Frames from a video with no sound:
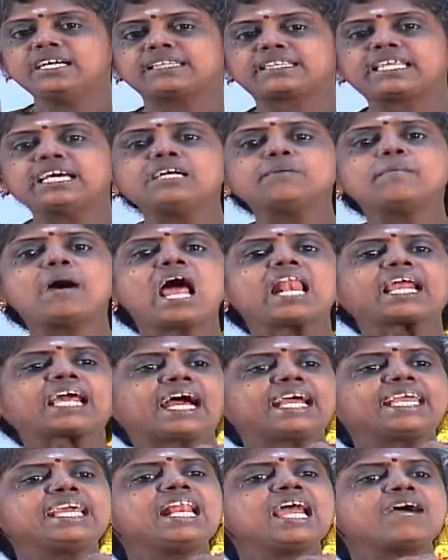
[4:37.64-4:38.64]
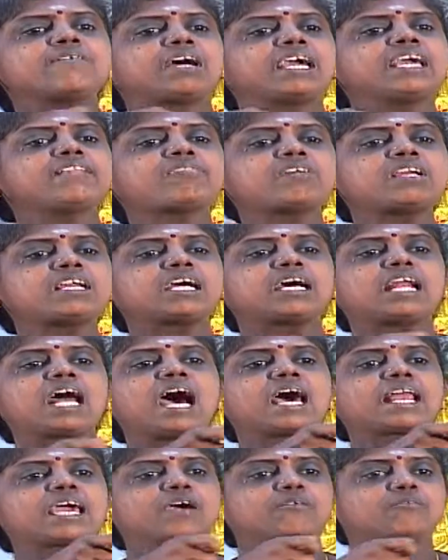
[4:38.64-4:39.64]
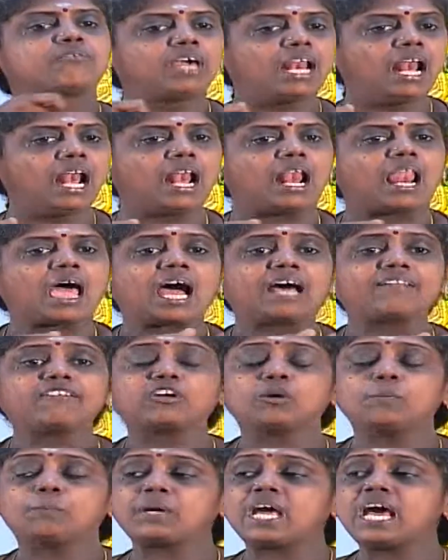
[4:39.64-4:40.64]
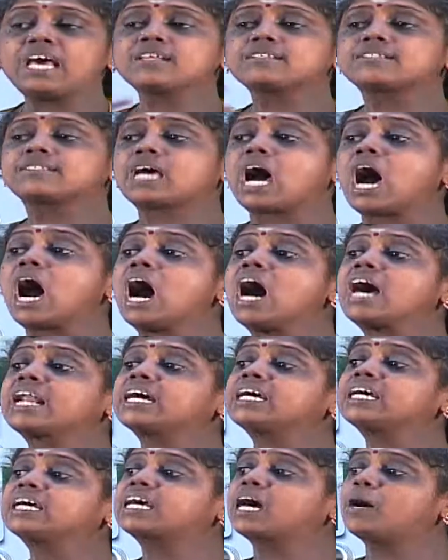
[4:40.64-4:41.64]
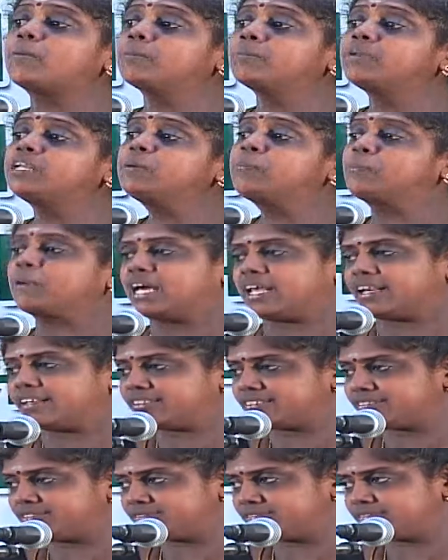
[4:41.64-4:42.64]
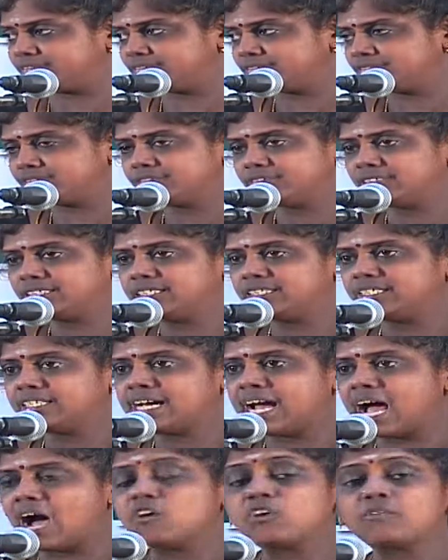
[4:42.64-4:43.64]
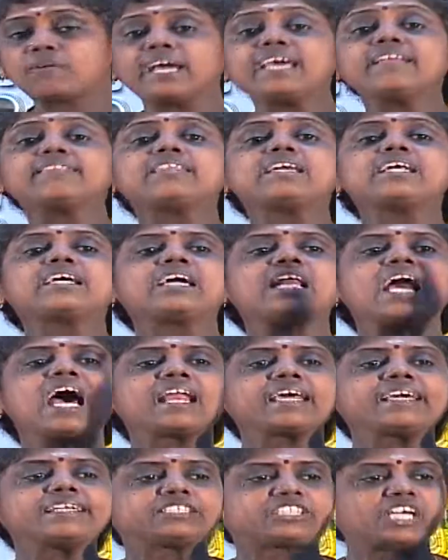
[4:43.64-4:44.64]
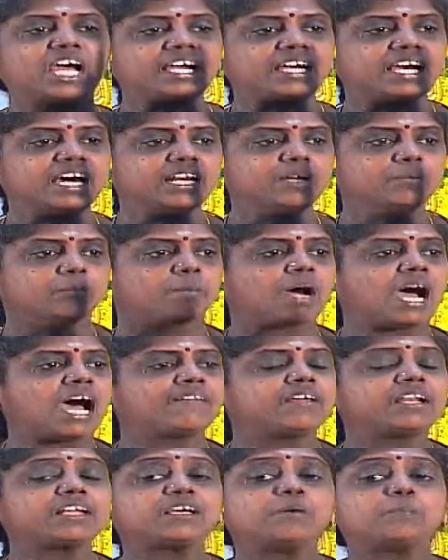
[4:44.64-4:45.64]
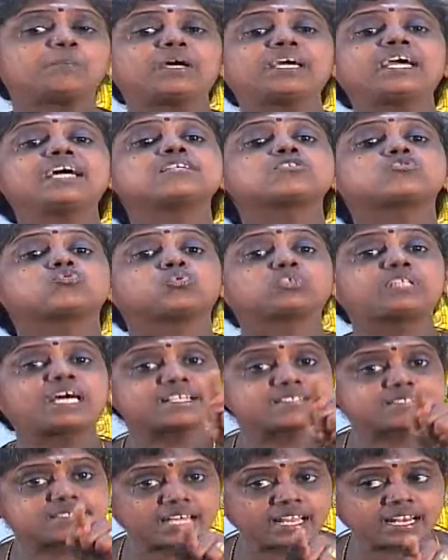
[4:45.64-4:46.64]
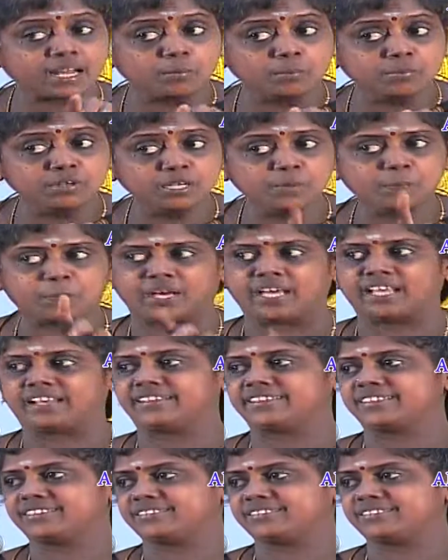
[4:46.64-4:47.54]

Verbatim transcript: திருமால் கையில வைத்திருக்கிறாரே வில் அதுக்கு பேரு சாரங்கம்னு பேர் அவர் வைத்திருக்கிறாரே சக்கரம் அதற்கு பெயர் சுதர்சனம்னு பேர்